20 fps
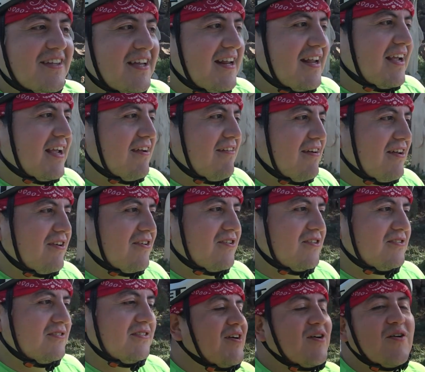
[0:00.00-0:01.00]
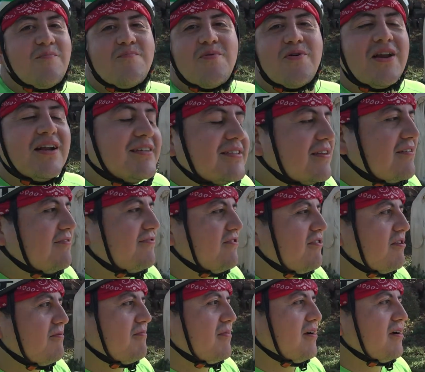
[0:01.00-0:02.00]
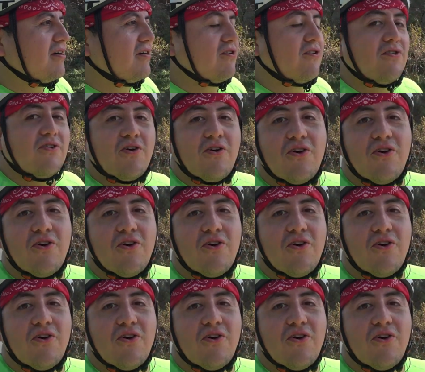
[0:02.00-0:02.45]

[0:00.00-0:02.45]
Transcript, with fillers: tiene que ver con, ponerse en forma, con